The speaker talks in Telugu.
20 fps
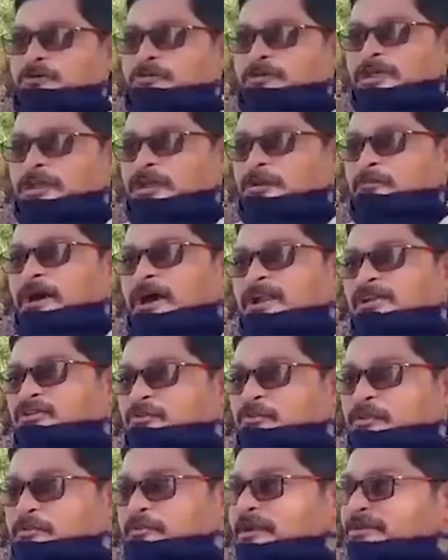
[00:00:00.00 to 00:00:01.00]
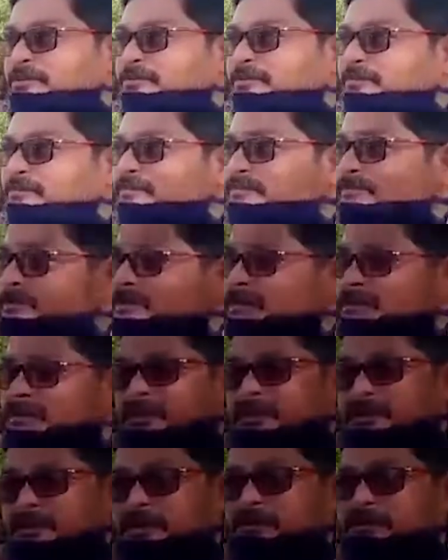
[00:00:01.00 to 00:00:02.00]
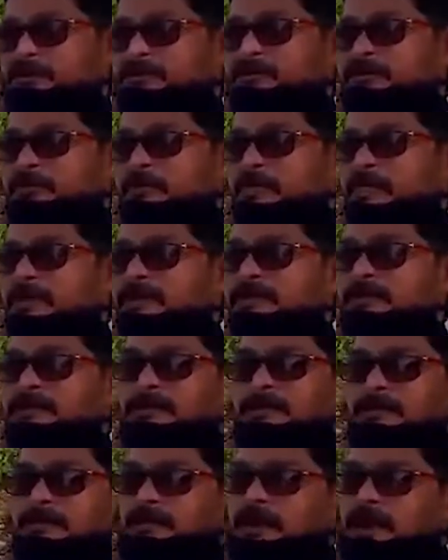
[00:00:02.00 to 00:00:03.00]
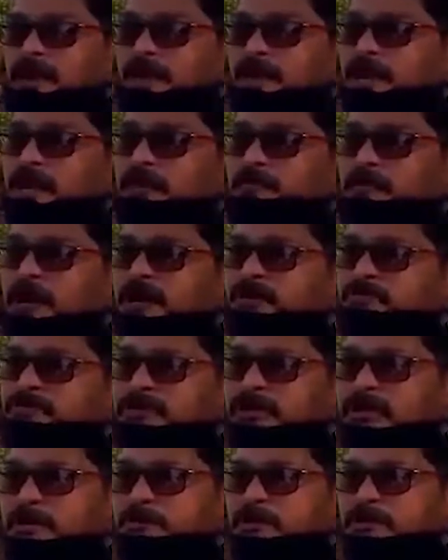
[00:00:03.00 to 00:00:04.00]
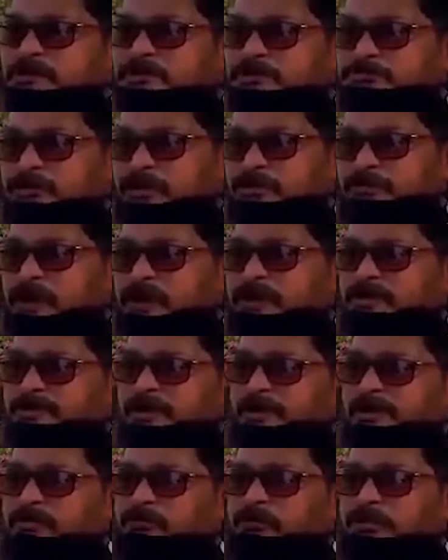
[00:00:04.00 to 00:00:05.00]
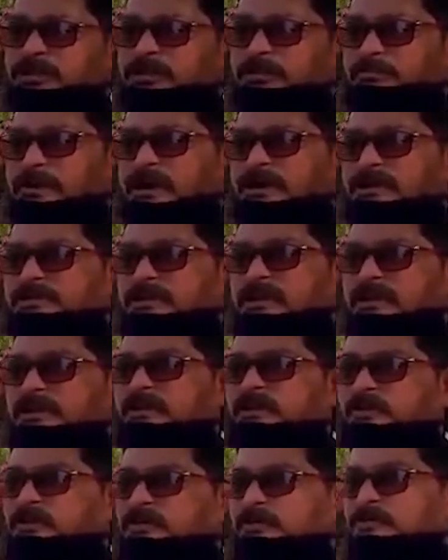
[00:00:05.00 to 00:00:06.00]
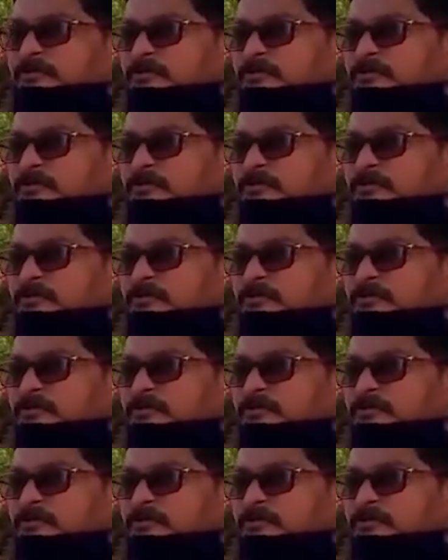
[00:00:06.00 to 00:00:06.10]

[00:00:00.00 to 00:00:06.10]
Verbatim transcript: బేరక బాలసుబ్రహ్మణ్యం నేను అక్కాయపాలెం జిల్లా పరిషత్ ఉన్న పాఠశాల ఉన్నత పాఠశాలలో